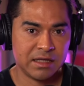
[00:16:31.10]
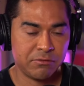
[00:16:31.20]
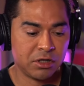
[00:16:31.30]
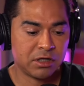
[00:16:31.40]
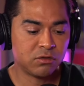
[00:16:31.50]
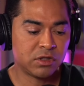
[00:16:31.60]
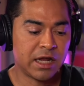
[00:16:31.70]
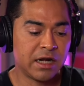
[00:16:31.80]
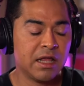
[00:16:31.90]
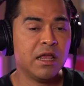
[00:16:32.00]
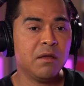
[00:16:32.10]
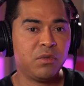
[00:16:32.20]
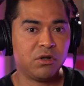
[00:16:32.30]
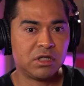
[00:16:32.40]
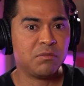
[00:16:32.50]
debe cruzar,
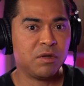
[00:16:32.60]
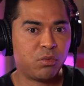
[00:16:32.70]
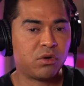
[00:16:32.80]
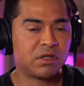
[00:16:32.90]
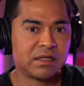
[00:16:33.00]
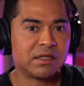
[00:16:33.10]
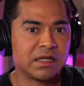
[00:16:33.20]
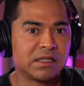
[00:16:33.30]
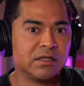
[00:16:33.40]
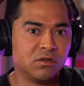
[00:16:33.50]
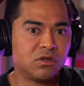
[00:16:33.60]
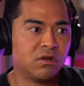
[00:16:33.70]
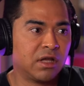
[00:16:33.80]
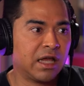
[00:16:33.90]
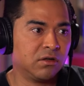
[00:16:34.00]
pero también por tratarse de un
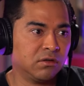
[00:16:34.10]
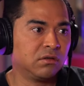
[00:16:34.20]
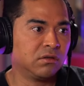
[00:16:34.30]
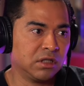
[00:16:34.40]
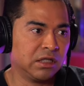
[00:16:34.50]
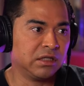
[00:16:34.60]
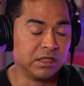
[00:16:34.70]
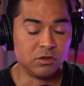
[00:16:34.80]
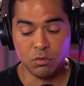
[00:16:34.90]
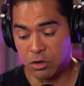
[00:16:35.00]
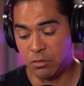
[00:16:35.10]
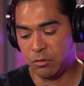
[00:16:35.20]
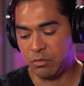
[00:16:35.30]
ciudadano de, su propio